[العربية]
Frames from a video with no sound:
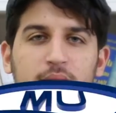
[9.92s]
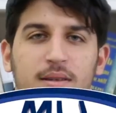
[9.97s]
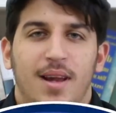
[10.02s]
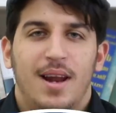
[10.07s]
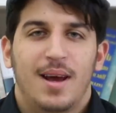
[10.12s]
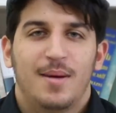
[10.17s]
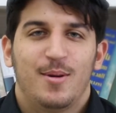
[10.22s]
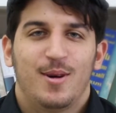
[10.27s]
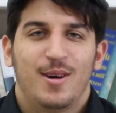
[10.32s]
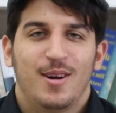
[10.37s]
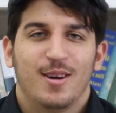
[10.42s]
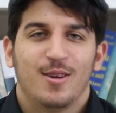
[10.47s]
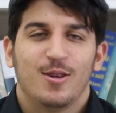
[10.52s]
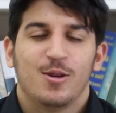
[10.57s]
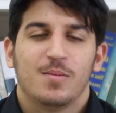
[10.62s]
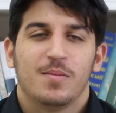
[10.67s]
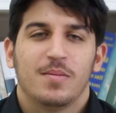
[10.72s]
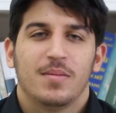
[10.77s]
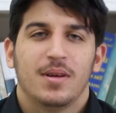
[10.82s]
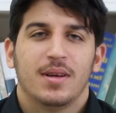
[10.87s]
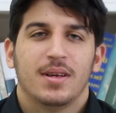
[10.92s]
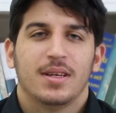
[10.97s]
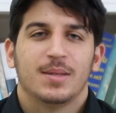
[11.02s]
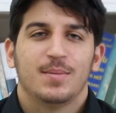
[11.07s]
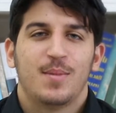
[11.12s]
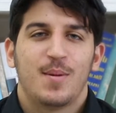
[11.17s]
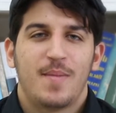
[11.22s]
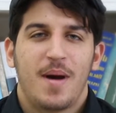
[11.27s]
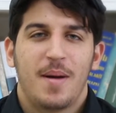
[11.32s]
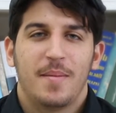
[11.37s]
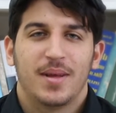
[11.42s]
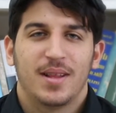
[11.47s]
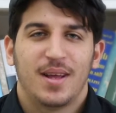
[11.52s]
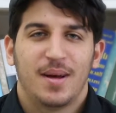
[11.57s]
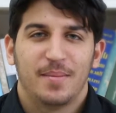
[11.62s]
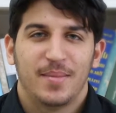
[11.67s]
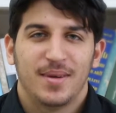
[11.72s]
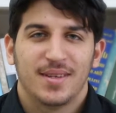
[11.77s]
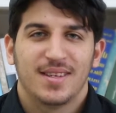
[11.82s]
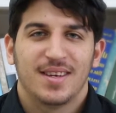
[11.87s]
السلام عليكم اسمي محمد
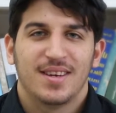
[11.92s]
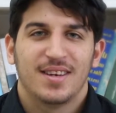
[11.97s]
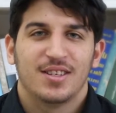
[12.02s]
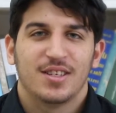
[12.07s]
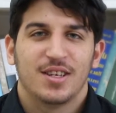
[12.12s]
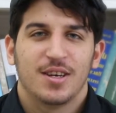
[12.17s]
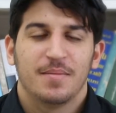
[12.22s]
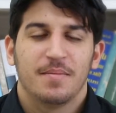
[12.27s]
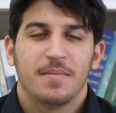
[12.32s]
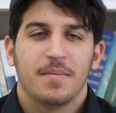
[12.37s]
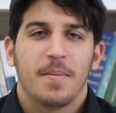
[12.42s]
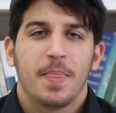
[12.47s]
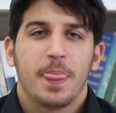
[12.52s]
عباس هاشم